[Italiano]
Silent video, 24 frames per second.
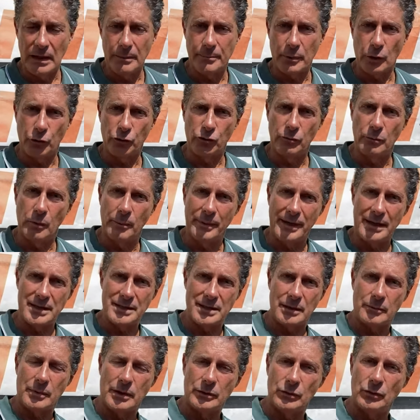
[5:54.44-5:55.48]
il prossimo
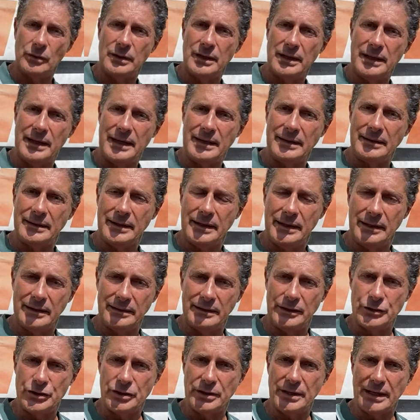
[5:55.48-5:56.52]
mese quando il cliente
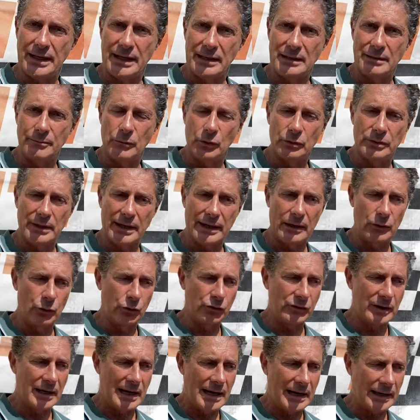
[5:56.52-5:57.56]
deciderà di montare lo
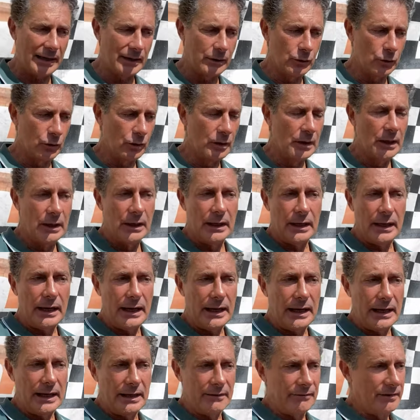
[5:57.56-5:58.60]
scarico
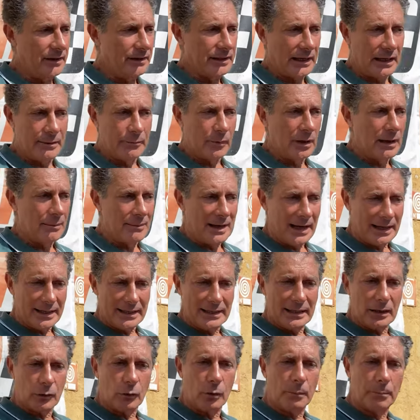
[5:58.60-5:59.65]
e vedremo la
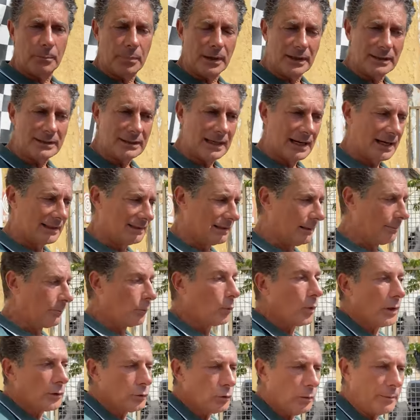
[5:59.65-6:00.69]
macchina completata
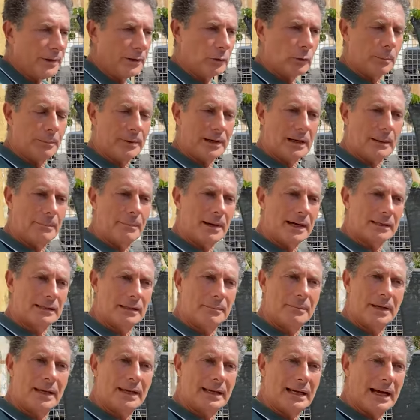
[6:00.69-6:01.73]
quantomeno per la parte
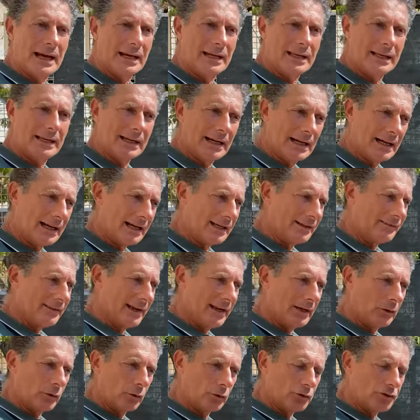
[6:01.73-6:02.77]
meccanica a
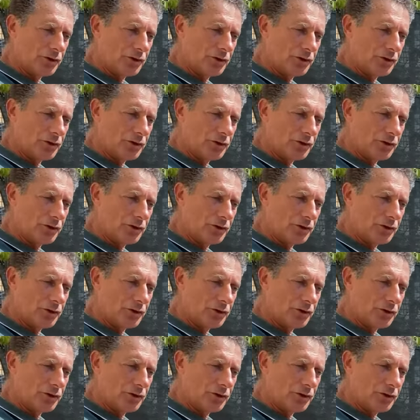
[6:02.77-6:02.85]
livello